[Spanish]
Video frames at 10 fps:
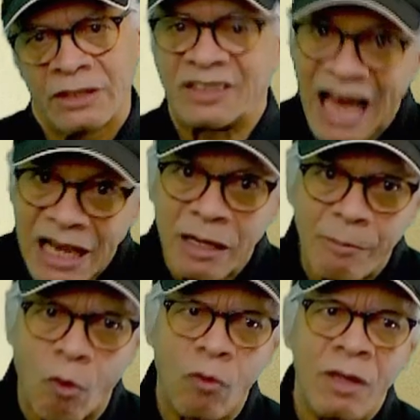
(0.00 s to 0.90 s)

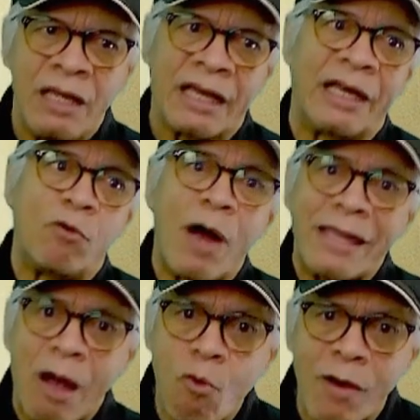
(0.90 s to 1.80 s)
Salvo que no
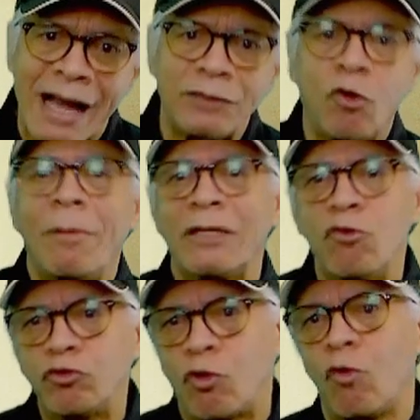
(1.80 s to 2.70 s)
haya un caso
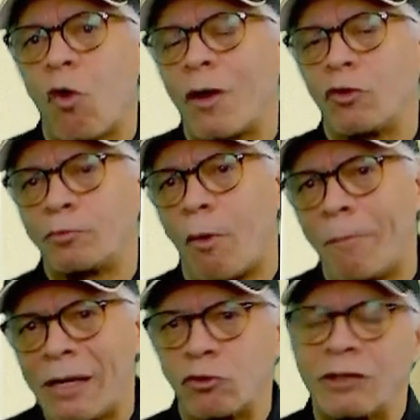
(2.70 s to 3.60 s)
mayúsculo que los
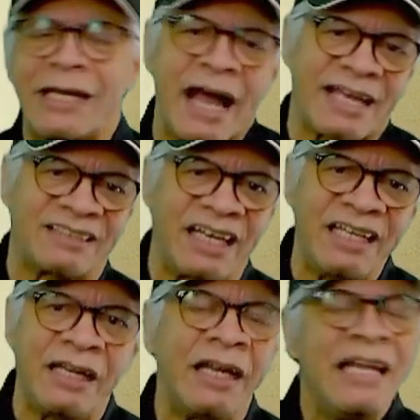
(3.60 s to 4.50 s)
bomberos tengan que
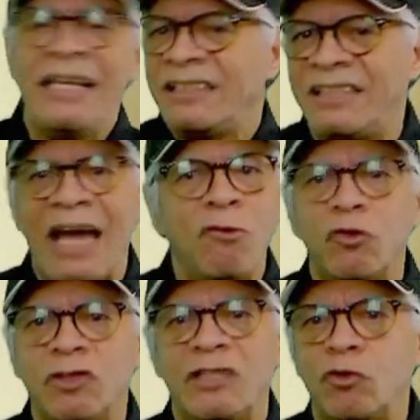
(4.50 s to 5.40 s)
salir, ya
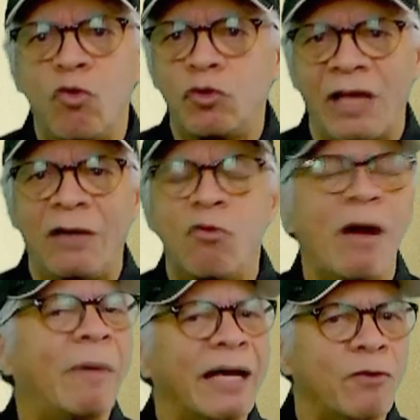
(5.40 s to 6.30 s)
no se escucha el
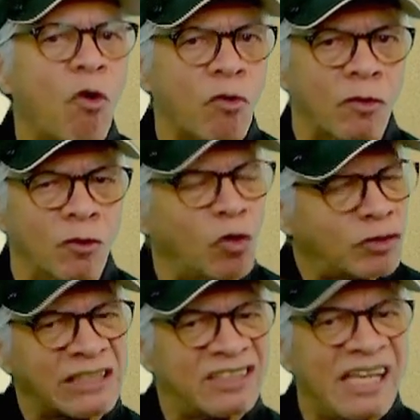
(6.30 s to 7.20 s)
Nueva York, no
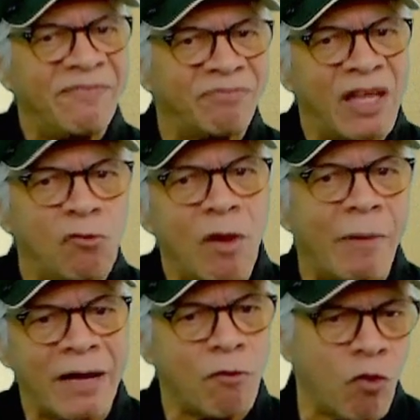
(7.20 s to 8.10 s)
se siente el
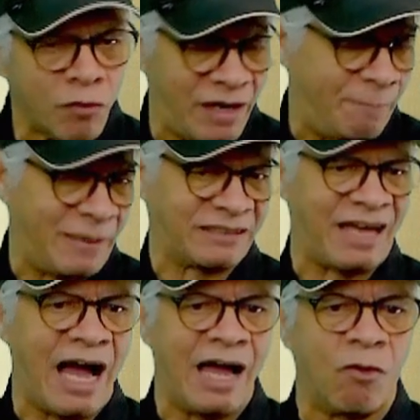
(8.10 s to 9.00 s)
Nueva York del
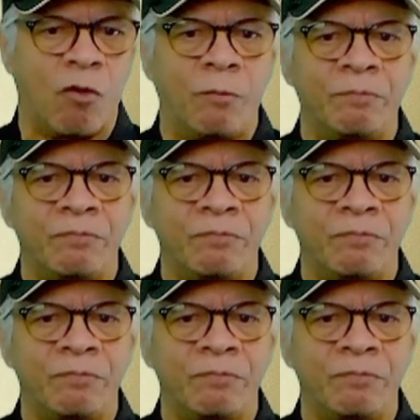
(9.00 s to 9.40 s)
pasado.